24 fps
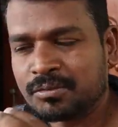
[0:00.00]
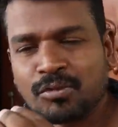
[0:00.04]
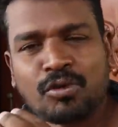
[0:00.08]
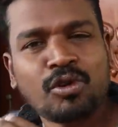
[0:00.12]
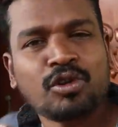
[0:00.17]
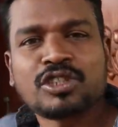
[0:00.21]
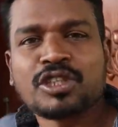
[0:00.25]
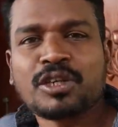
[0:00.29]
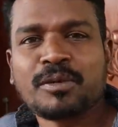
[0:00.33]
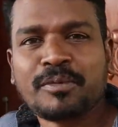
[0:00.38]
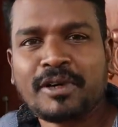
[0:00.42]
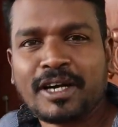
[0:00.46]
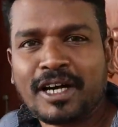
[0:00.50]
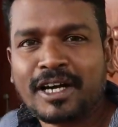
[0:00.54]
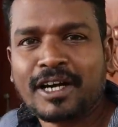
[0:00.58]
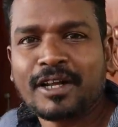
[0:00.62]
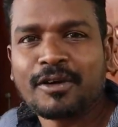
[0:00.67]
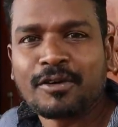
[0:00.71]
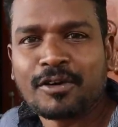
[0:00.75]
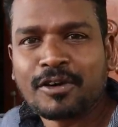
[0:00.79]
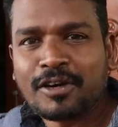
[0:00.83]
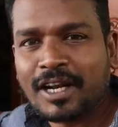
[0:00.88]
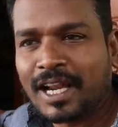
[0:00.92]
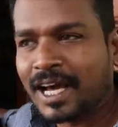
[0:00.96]

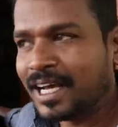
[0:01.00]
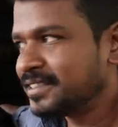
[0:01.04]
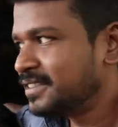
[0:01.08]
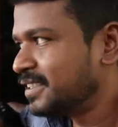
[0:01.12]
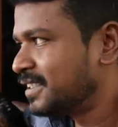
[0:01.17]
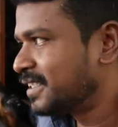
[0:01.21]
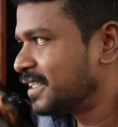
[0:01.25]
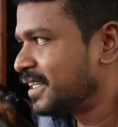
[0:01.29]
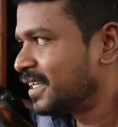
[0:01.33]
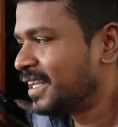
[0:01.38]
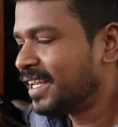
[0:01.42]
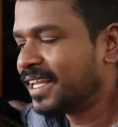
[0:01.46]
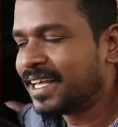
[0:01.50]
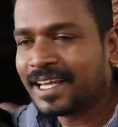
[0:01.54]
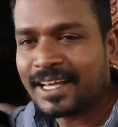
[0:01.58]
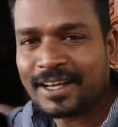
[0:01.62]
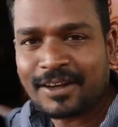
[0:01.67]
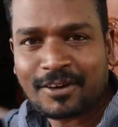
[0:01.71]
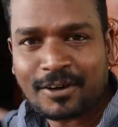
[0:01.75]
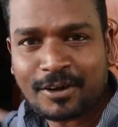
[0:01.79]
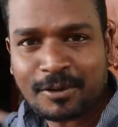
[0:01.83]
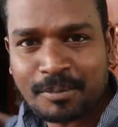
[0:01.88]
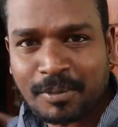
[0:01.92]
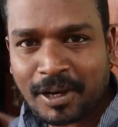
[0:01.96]
மோசமான ஒரு லாஜிஸ்டிக்கில்
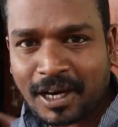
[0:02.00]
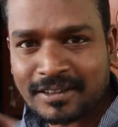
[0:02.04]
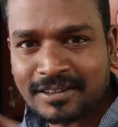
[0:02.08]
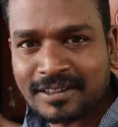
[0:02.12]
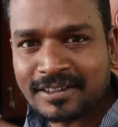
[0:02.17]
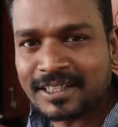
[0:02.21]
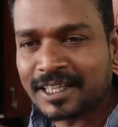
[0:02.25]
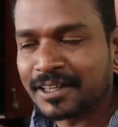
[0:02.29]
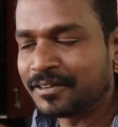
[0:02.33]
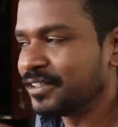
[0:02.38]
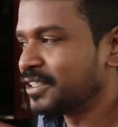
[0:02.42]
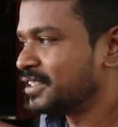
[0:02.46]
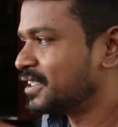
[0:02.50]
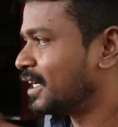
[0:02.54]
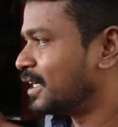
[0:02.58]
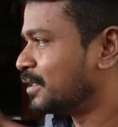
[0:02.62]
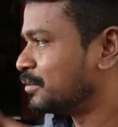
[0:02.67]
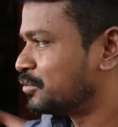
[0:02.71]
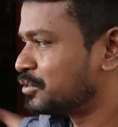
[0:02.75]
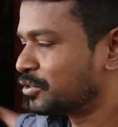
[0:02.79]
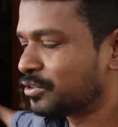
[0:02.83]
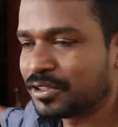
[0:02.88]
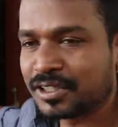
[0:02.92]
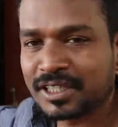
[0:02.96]
ஒரு பார்சல் சர்வீஸில்
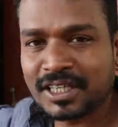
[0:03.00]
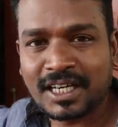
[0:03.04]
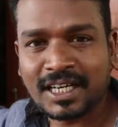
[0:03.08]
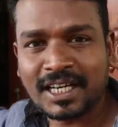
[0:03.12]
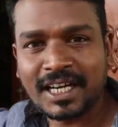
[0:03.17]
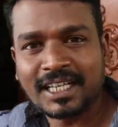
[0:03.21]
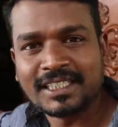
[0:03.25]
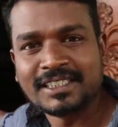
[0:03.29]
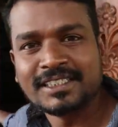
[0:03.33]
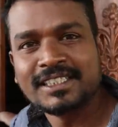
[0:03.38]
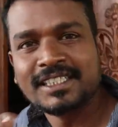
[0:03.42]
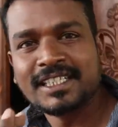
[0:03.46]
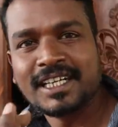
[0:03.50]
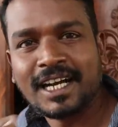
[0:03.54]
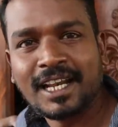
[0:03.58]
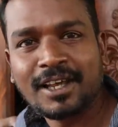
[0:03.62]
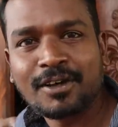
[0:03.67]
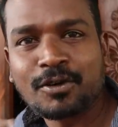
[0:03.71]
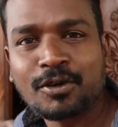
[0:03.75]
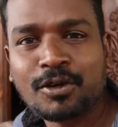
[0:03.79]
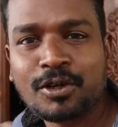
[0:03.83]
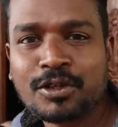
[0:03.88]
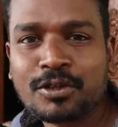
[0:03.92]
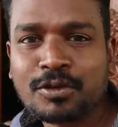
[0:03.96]
அனுப்பிச்சுட்ருக்காங்க அஞ்சு
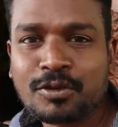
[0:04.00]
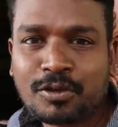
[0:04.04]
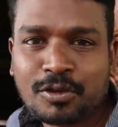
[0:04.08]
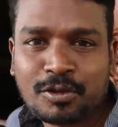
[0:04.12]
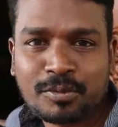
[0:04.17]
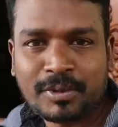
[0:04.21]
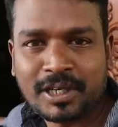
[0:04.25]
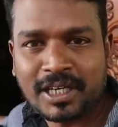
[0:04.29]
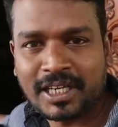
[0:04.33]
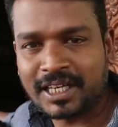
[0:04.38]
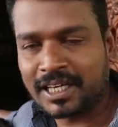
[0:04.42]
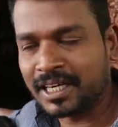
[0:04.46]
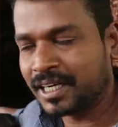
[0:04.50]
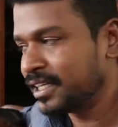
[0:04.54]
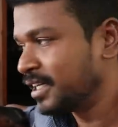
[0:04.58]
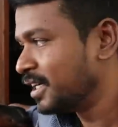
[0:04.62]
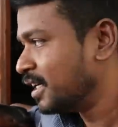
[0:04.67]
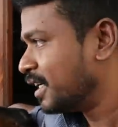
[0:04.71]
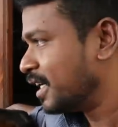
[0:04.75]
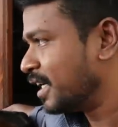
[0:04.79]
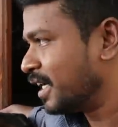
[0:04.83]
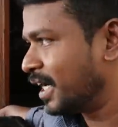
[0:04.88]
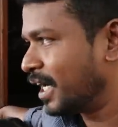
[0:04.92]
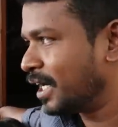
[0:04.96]
நாளாக கொண்டு வந்து கொடுக்க மாட்டேங்கிறாங்க
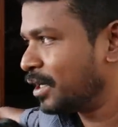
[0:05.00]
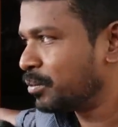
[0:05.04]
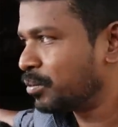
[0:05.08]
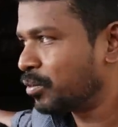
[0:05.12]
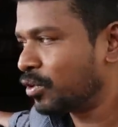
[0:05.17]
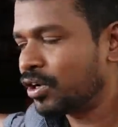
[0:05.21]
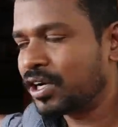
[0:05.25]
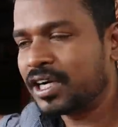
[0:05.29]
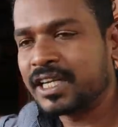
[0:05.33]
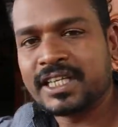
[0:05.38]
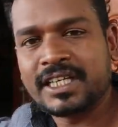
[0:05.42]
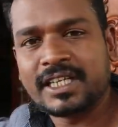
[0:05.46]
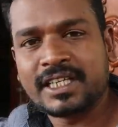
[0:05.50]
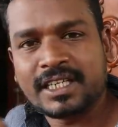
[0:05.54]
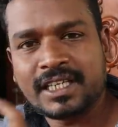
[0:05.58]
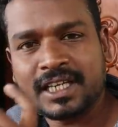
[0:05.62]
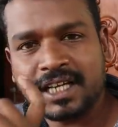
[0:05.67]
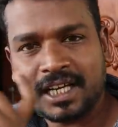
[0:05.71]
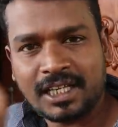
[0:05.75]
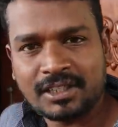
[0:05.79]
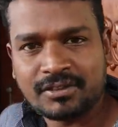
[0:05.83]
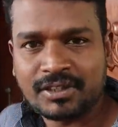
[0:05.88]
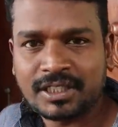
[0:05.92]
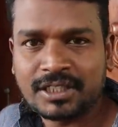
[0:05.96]
நானும் போராடிட்டுருக்கிறேன்
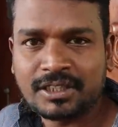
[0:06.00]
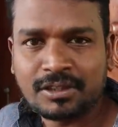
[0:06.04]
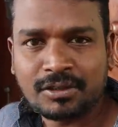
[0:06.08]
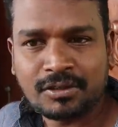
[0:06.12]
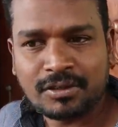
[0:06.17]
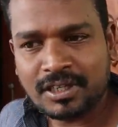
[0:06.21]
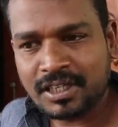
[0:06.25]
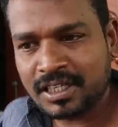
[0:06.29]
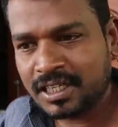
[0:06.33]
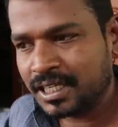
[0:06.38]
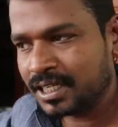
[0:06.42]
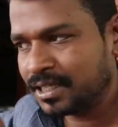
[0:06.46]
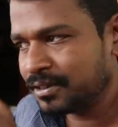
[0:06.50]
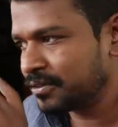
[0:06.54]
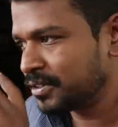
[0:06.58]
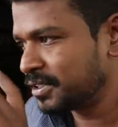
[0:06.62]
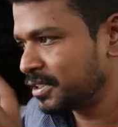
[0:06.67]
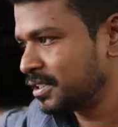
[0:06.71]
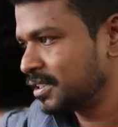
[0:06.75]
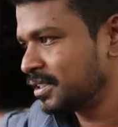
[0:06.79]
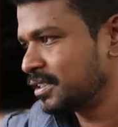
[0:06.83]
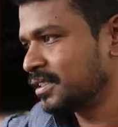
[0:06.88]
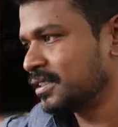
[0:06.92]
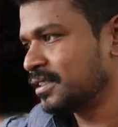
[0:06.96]
இருக்கிறேன் அது வந்த உடனே நான்
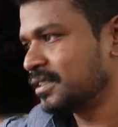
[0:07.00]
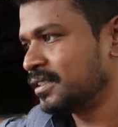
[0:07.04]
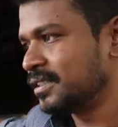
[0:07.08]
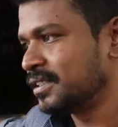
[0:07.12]
வந்து